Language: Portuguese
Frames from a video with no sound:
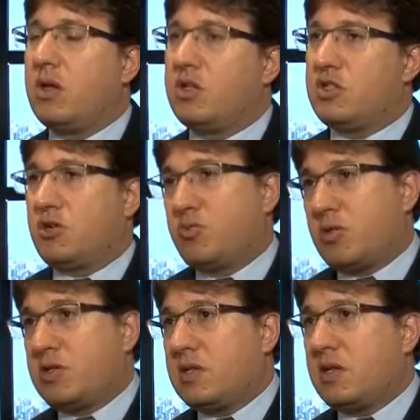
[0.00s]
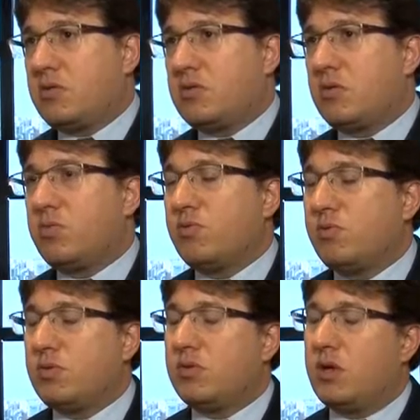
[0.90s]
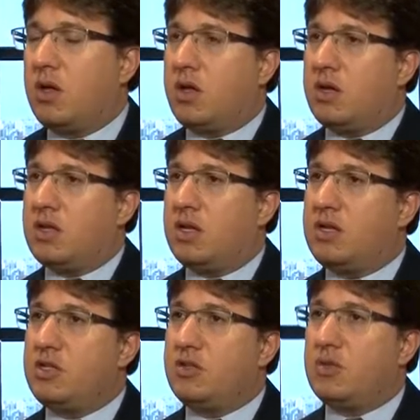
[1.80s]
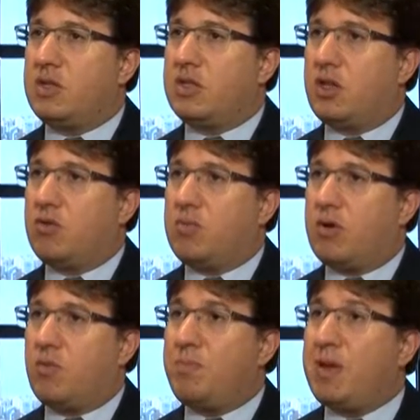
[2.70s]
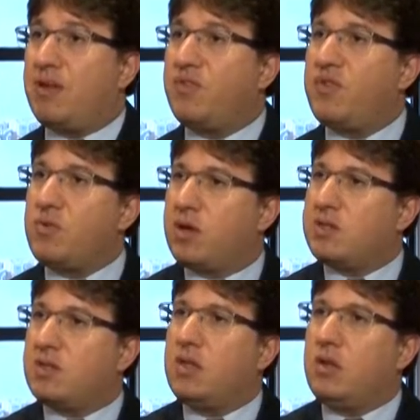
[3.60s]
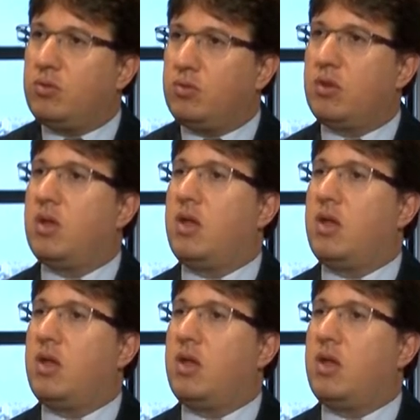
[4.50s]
já que os processos são públicos, e além disso ele tem uma, um perfil restrito